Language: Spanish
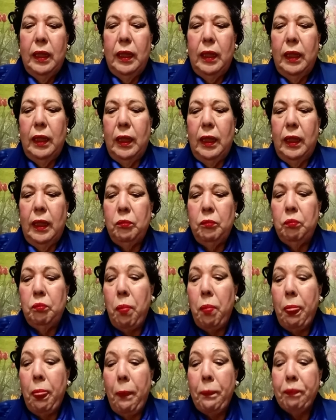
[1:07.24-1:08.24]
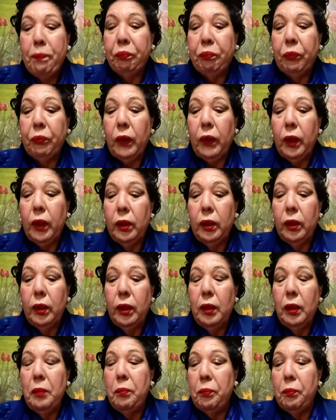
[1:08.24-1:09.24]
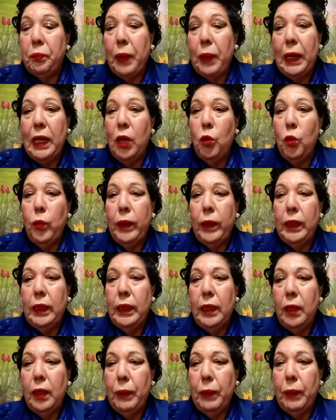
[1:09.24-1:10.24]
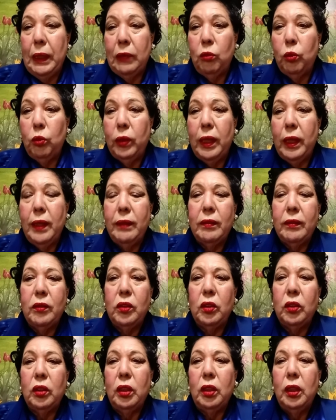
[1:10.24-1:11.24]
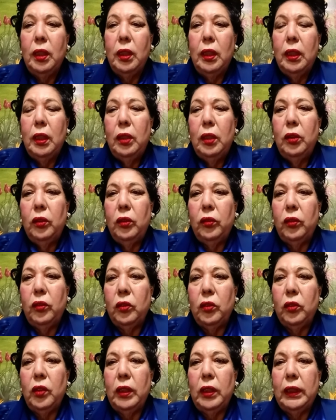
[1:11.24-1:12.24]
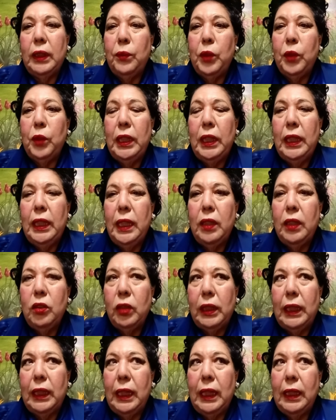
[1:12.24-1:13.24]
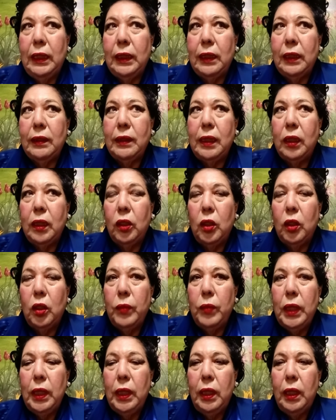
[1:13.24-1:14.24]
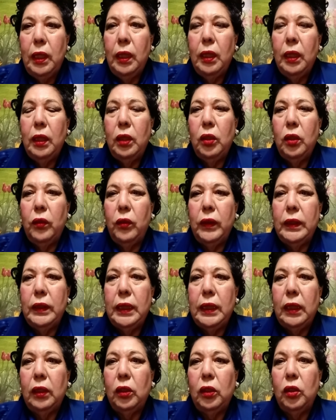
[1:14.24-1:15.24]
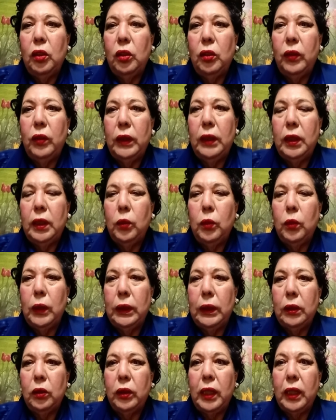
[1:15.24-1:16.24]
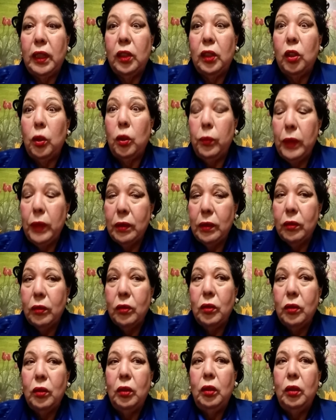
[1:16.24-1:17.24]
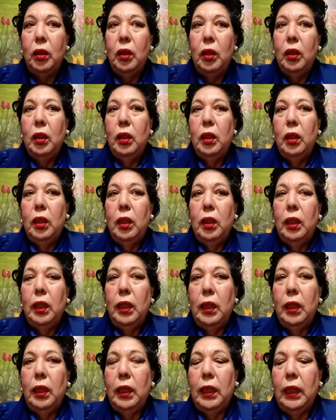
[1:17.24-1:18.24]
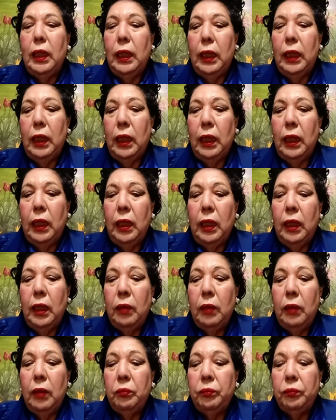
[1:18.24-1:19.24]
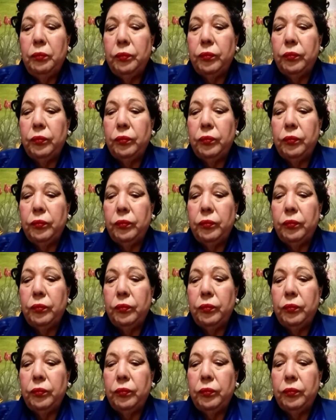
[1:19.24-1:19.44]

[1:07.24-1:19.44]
em, para la humanidad, para su redención. Nosotros estamos en el año Caraíta 5.994, que comenzó el,